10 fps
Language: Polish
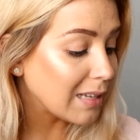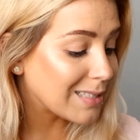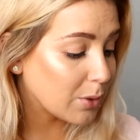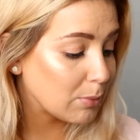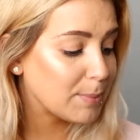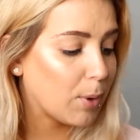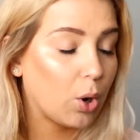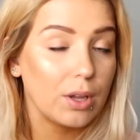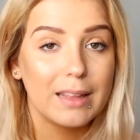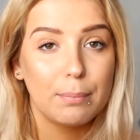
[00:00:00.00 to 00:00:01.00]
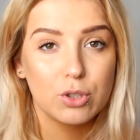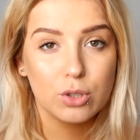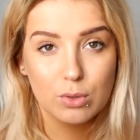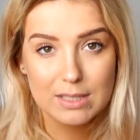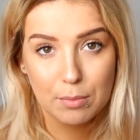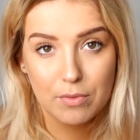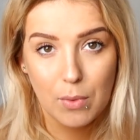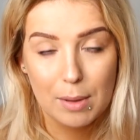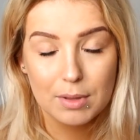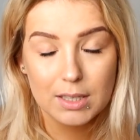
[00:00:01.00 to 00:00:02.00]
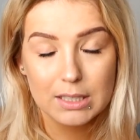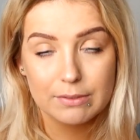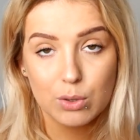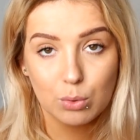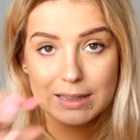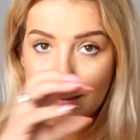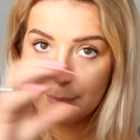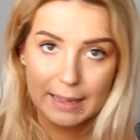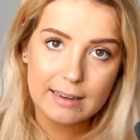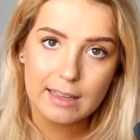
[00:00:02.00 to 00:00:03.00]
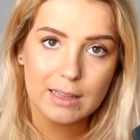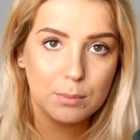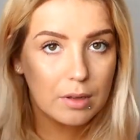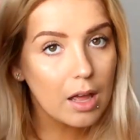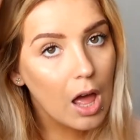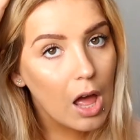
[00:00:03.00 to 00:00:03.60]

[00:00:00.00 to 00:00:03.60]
całkiem spoko. I na początku zamówiłam e, według tabeli, jak gdyby,